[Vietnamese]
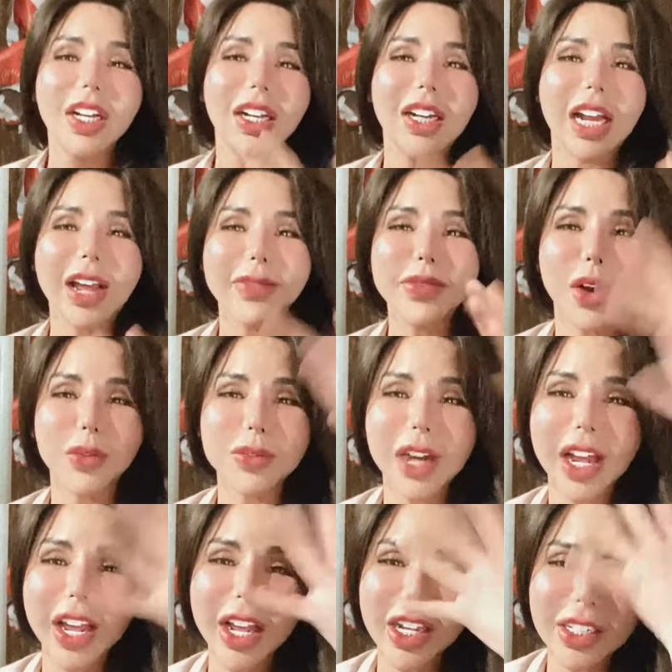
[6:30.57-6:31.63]
là em dục
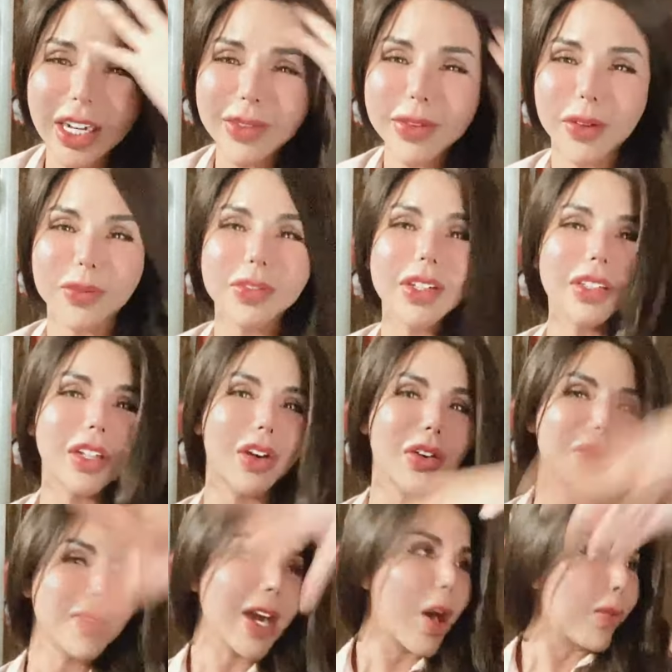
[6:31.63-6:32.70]
liền em dục đủ
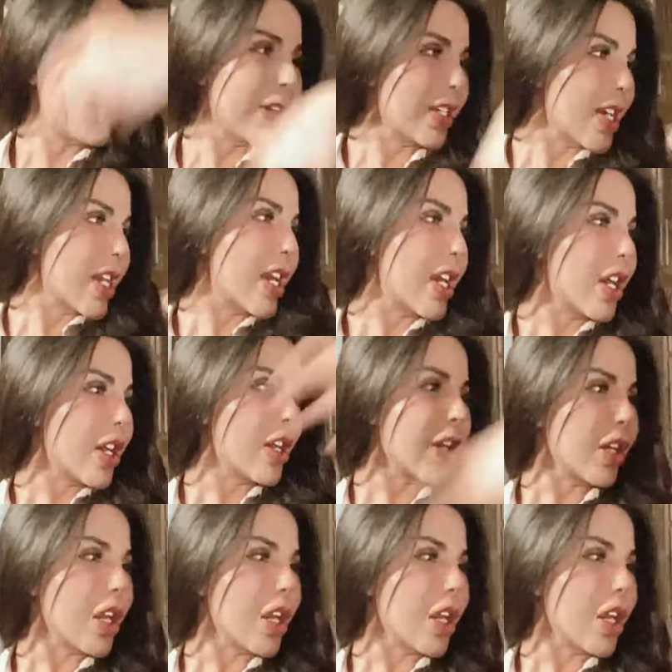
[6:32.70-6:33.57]
mấy hộp bít này đây